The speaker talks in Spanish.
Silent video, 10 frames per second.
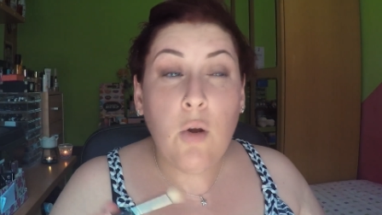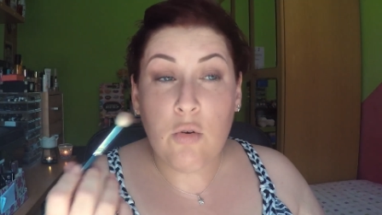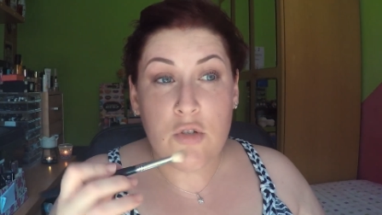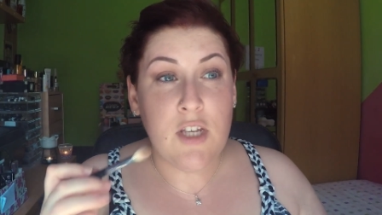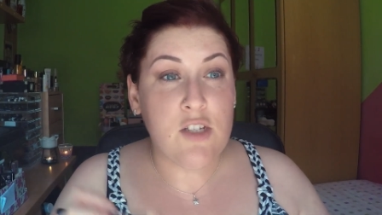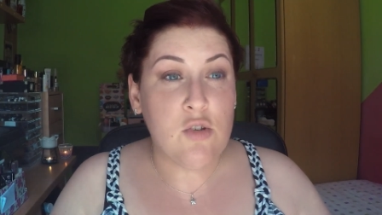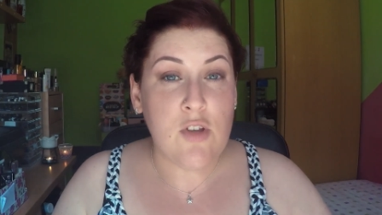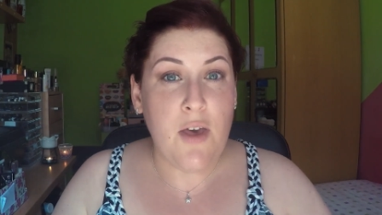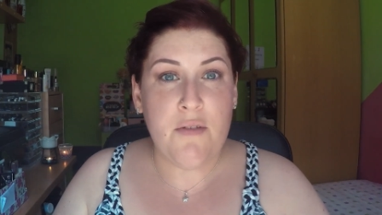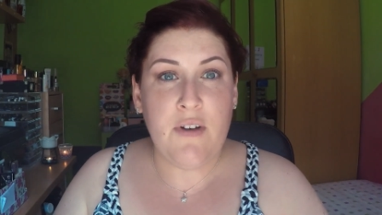Luego si eso
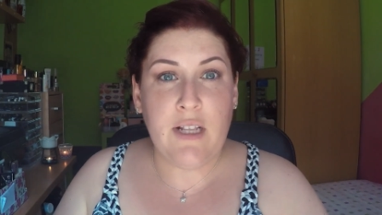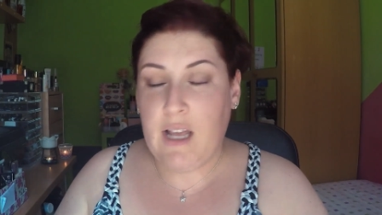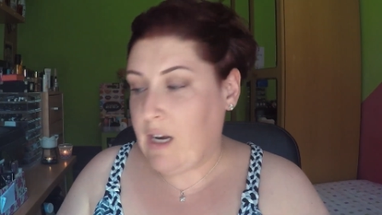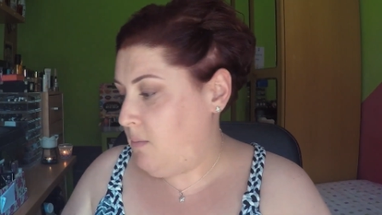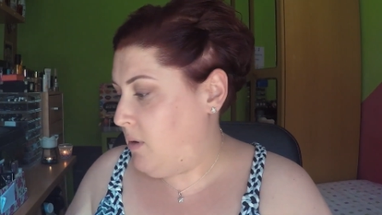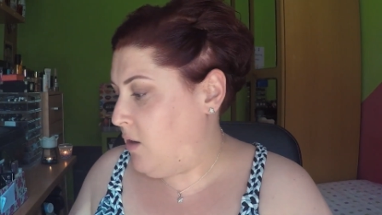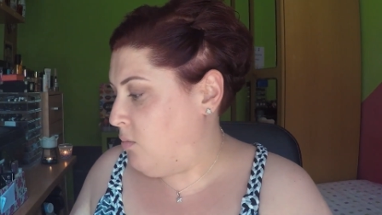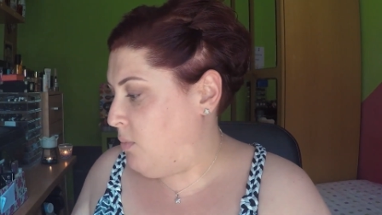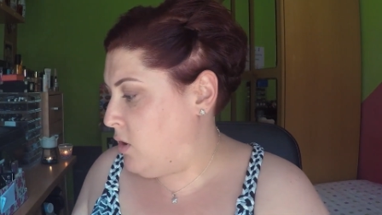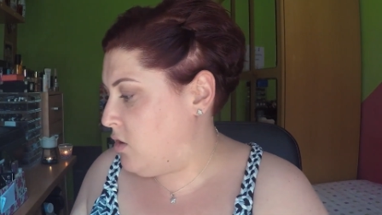se hace falta reaplico
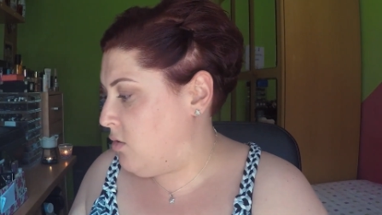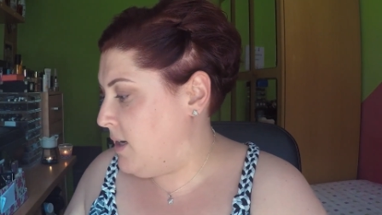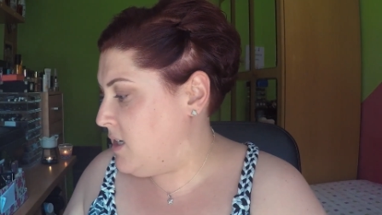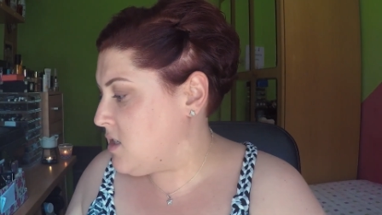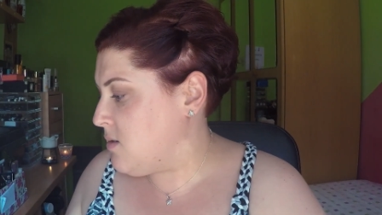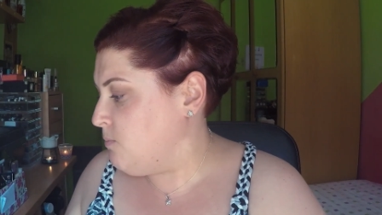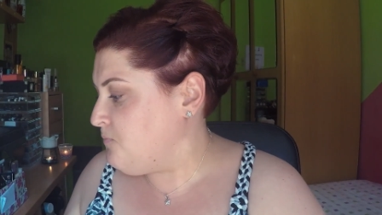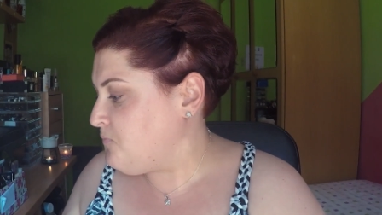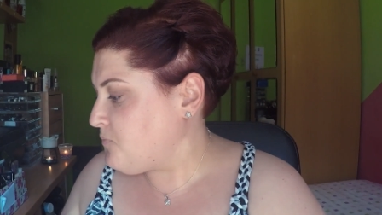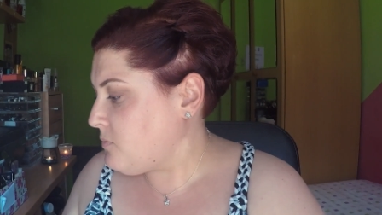un poquito más.
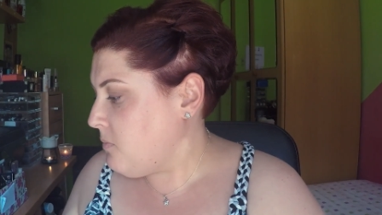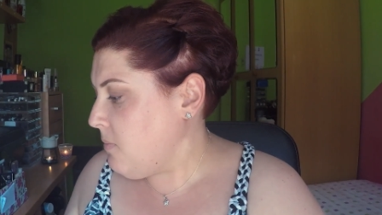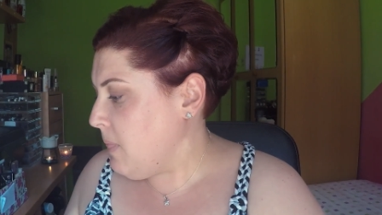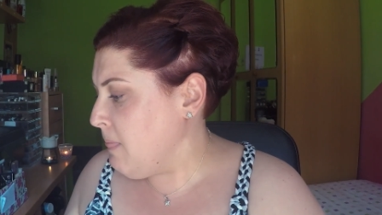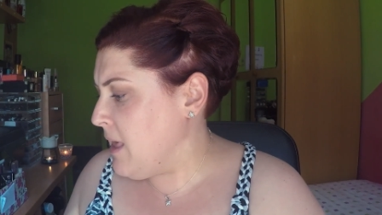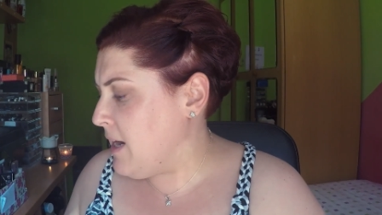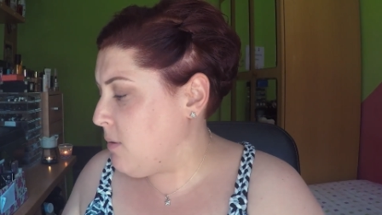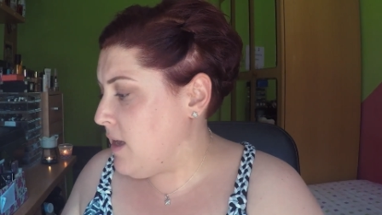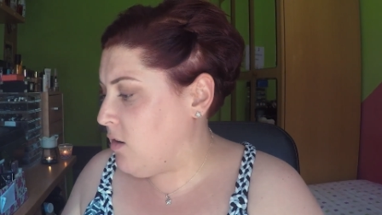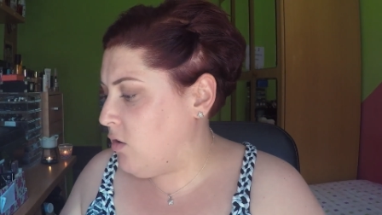Y ahora
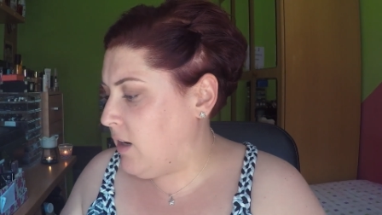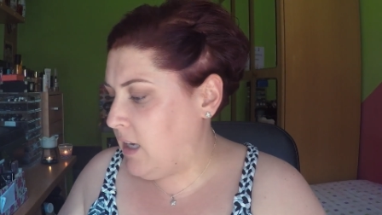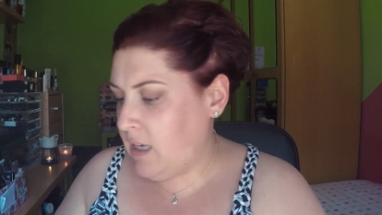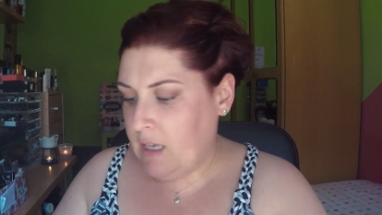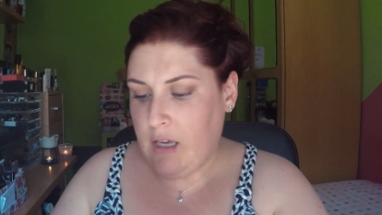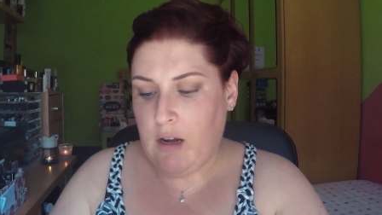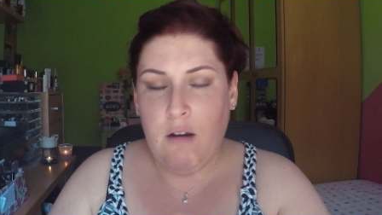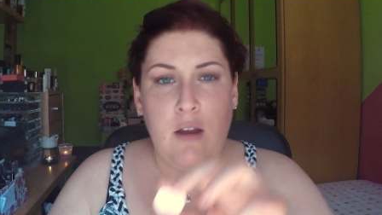voy a coger